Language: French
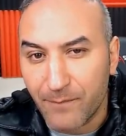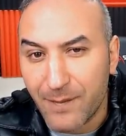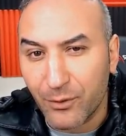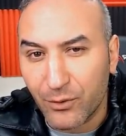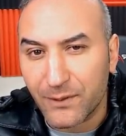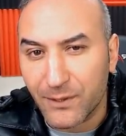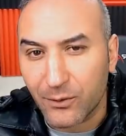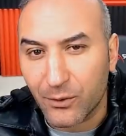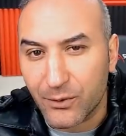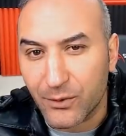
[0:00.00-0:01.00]
mais plutôt c'est
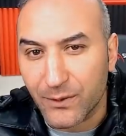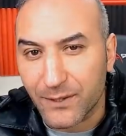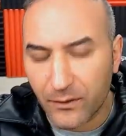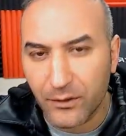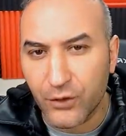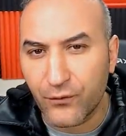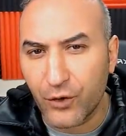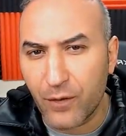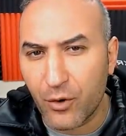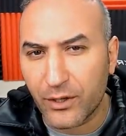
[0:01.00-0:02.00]
autre chose. Je vous
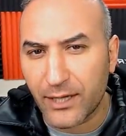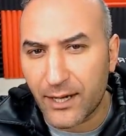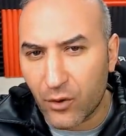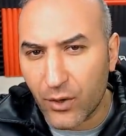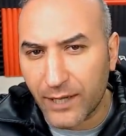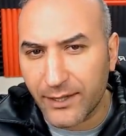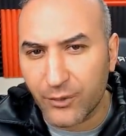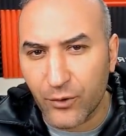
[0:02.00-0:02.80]
donne mon cas, regardez ces deux